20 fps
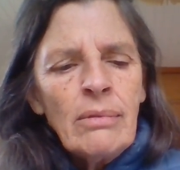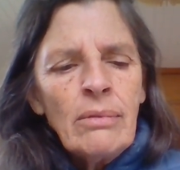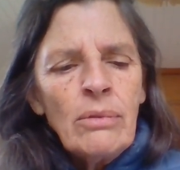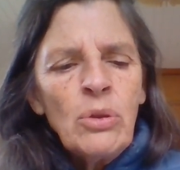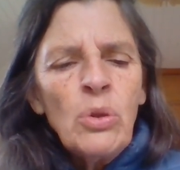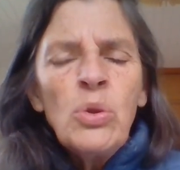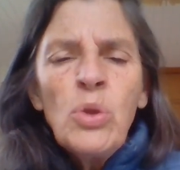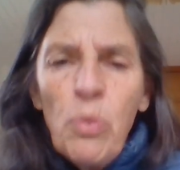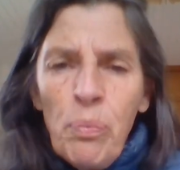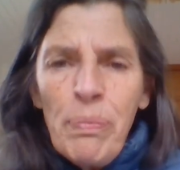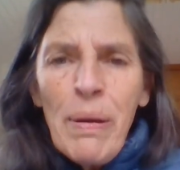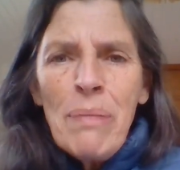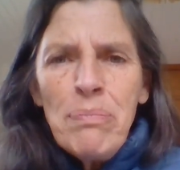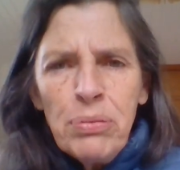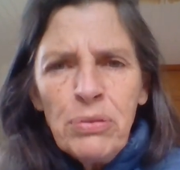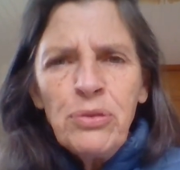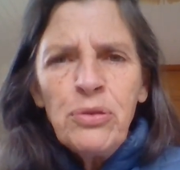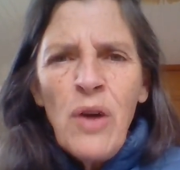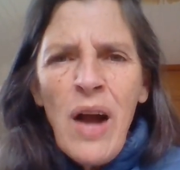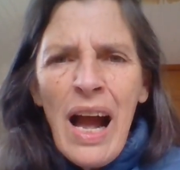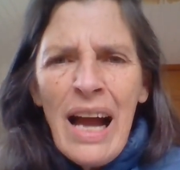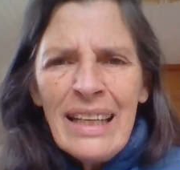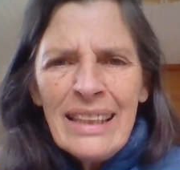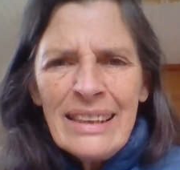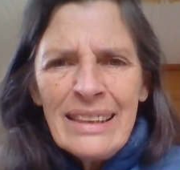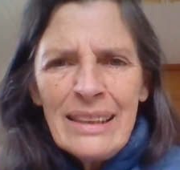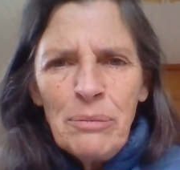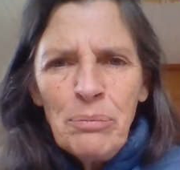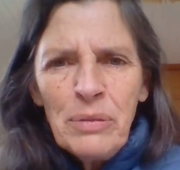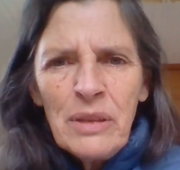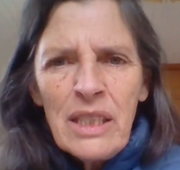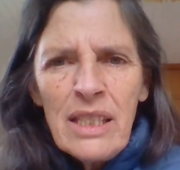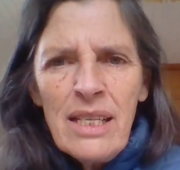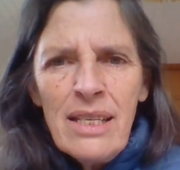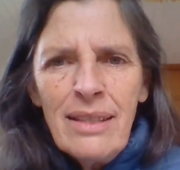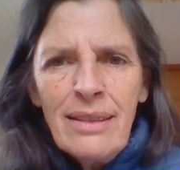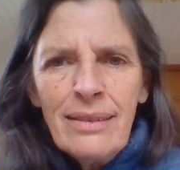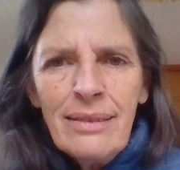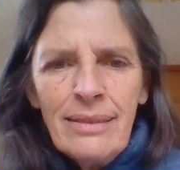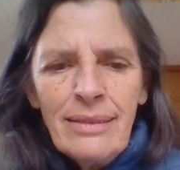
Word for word: De ne pas pouvoir accepter.